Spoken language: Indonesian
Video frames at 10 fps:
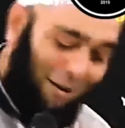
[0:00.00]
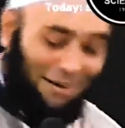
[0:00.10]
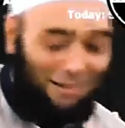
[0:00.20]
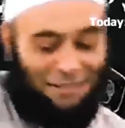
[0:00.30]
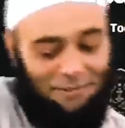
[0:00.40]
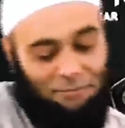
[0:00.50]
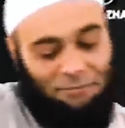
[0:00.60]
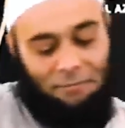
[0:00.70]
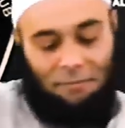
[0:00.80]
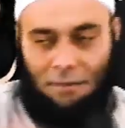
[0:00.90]
ini nasi.
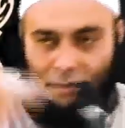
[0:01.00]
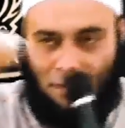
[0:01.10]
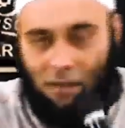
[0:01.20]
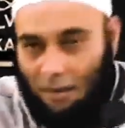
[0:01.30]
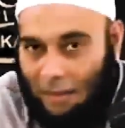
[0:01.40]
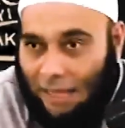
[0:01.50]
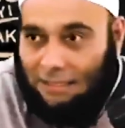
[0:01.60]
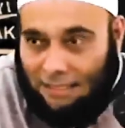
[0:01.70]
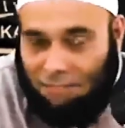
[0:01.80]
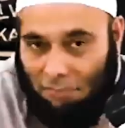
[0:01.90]

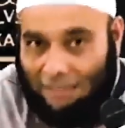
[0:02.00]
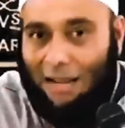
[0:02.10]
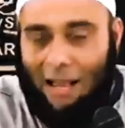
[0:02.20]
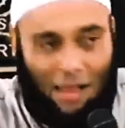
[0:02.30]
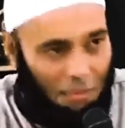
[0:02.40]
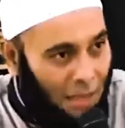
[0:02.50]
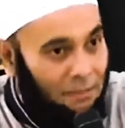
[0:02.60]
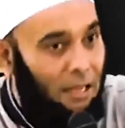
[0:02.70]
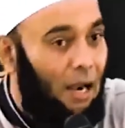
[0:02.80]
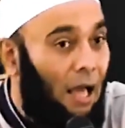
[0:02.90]
Nasi, masalah nggak?
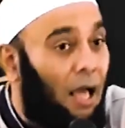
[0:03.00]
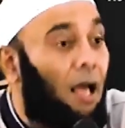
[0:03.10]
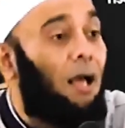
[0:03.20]
Masalah.